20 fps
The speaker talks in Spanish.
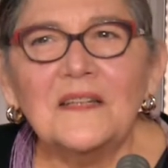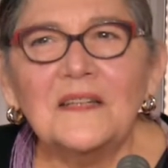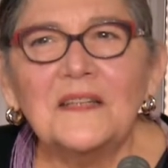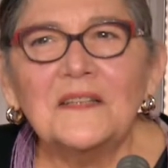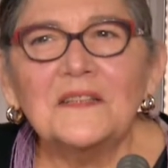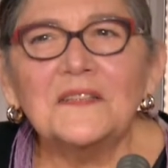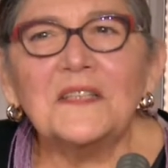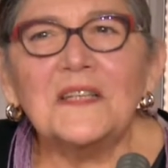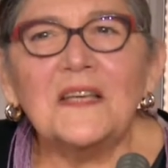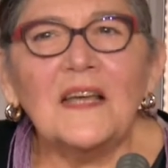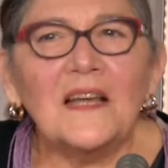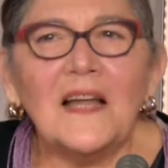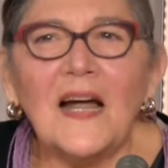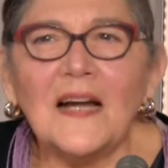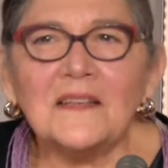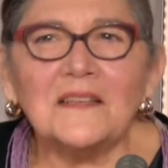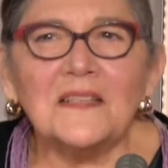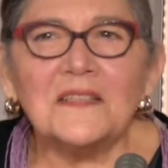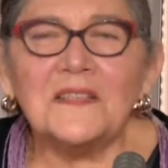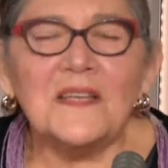sí, el
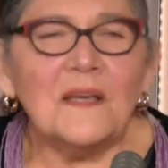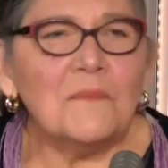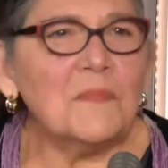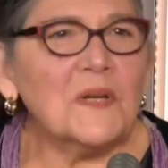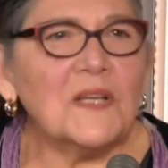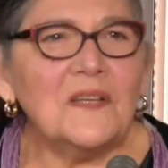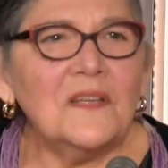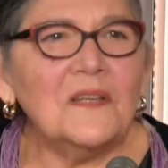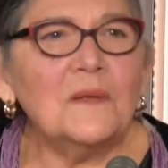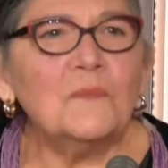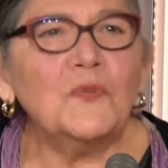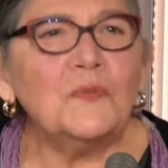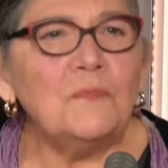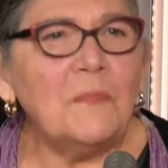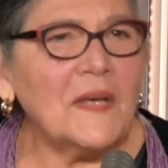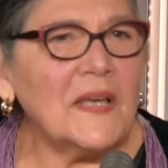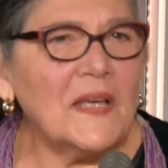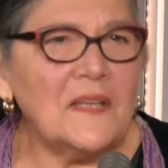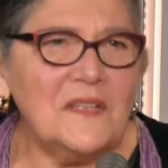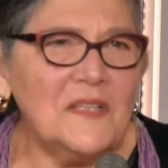arte siempre, desde muy
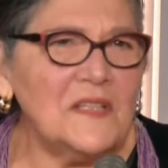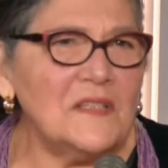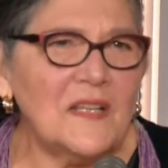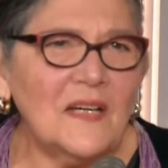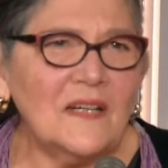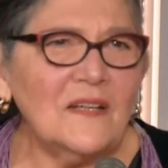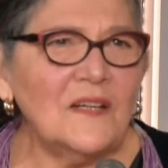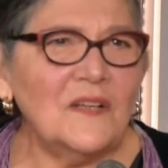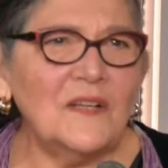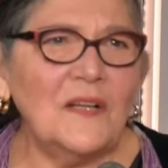pequeñita,